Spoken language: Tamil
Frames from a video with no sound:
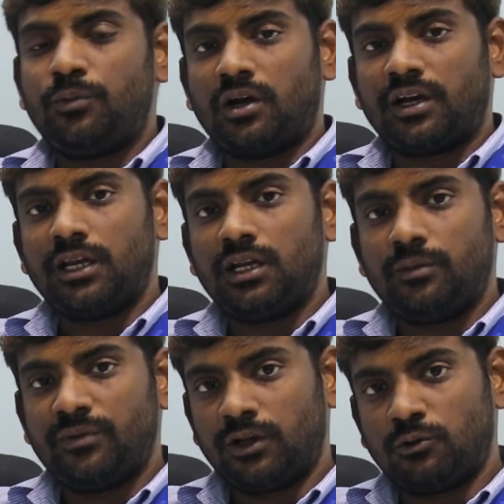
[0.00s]
இப்போ நாங்கள்
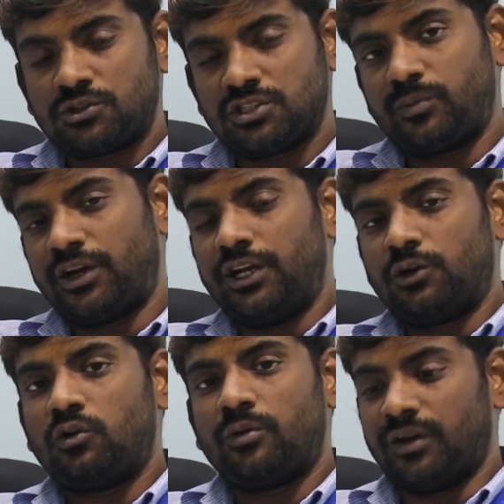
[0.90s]
என்னென்ன மாதிரி கோர்சஸ்
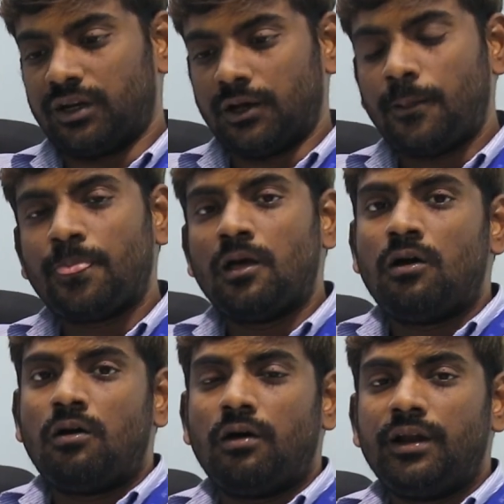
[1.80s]
பண்ணிகிட்ருக்கோம் அப்படின்னா
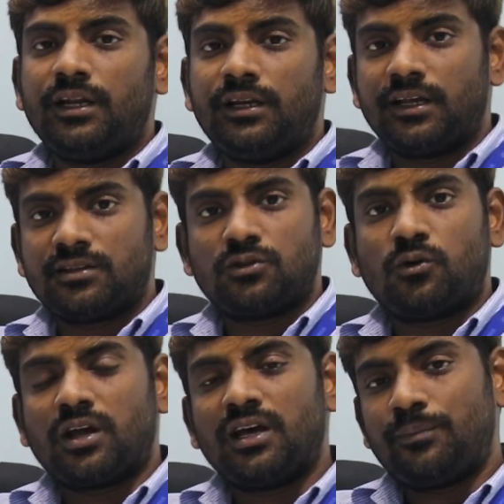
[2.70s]
ஆயில் அண்ட்
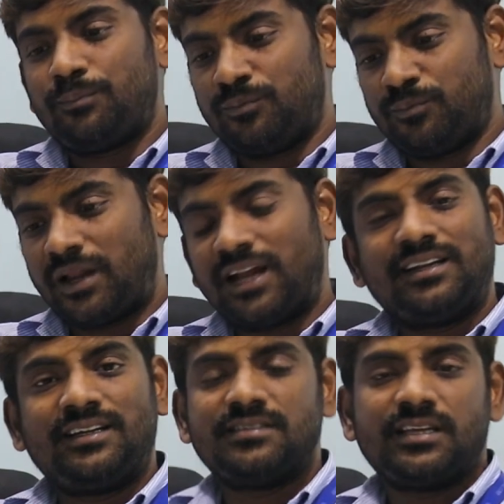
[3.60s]
கேஸோட பிளான்
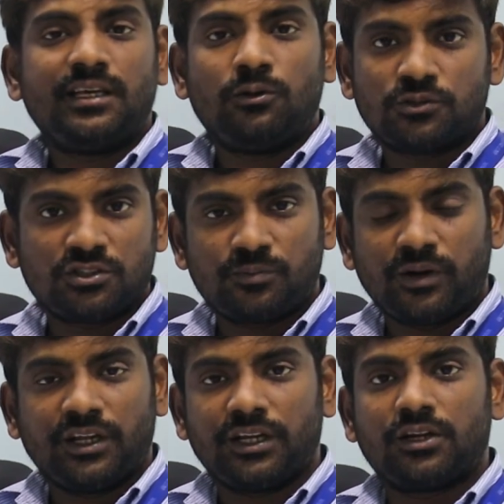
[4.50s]
டிசைனிங் கோர்சஸ்
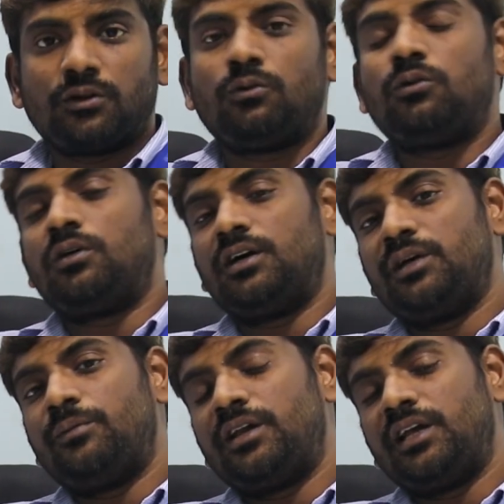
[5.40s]
பண்ணிக்கிட்டு இருக்கோம்
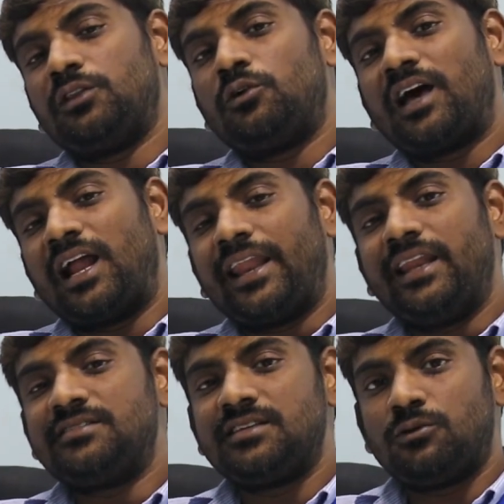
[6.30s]
அதே மாதிரி அதோட
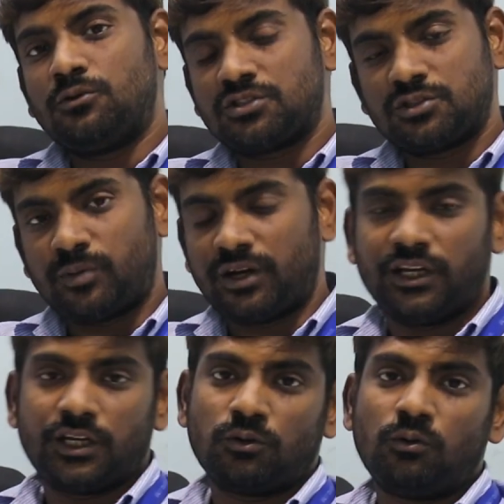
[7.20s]
அனலைசிங் கோர்சஸ்
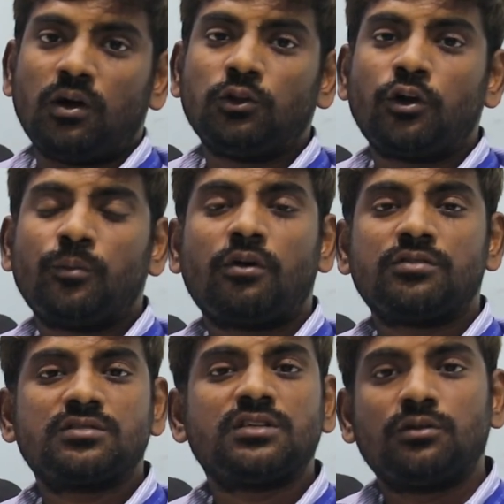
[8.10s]
பண்ணிக்கிட்டு இருக்கோம் அதோட
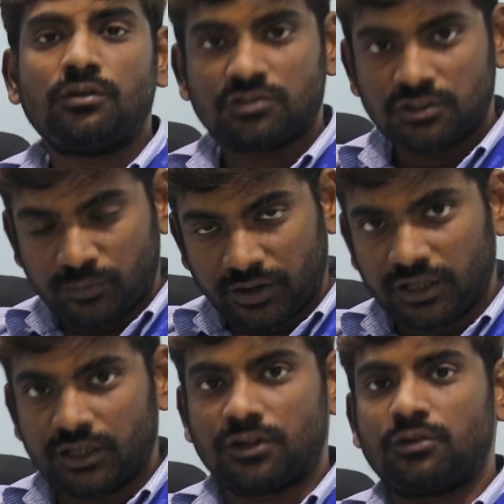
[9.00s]
ப்ராசஸிங் கோர்சஸ்
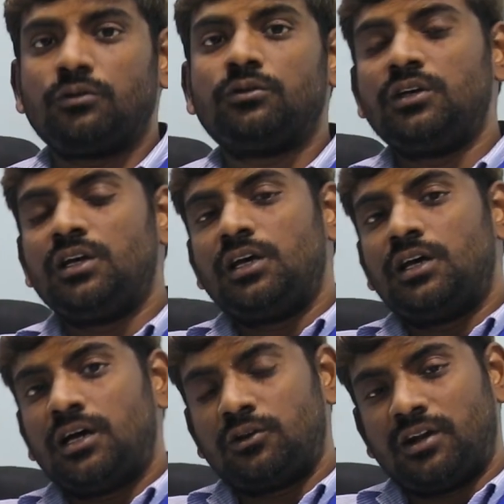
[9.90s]
பண்ணிக்கிட்டு இருக்கோம்
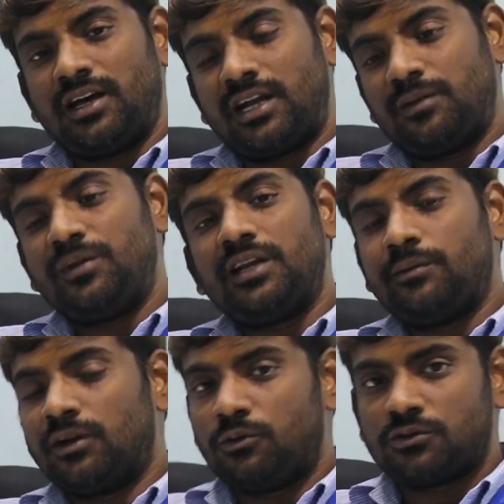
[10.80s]
அதோட அட்மின்
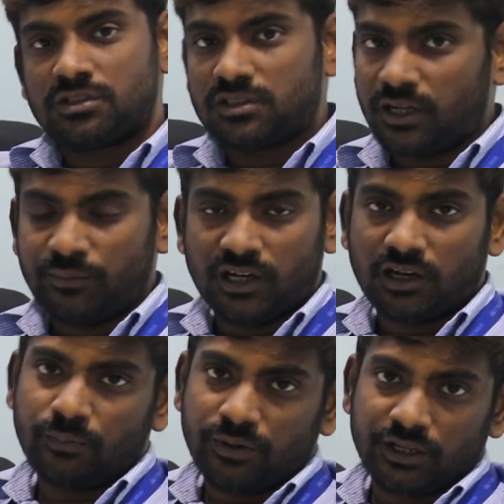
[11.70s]
லெவல் கோர்சஸ் எல்லாமே
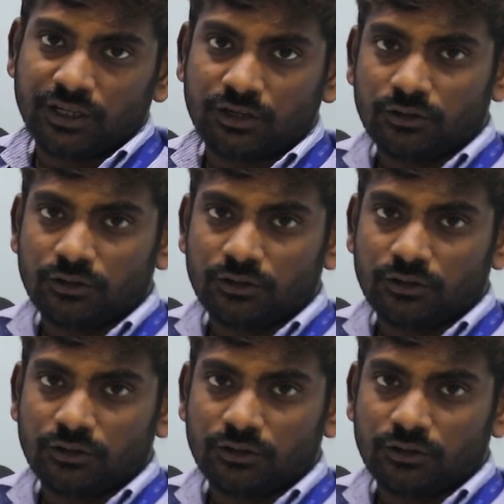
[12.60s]
நாங்கள் பண்ணிக்கிட்டு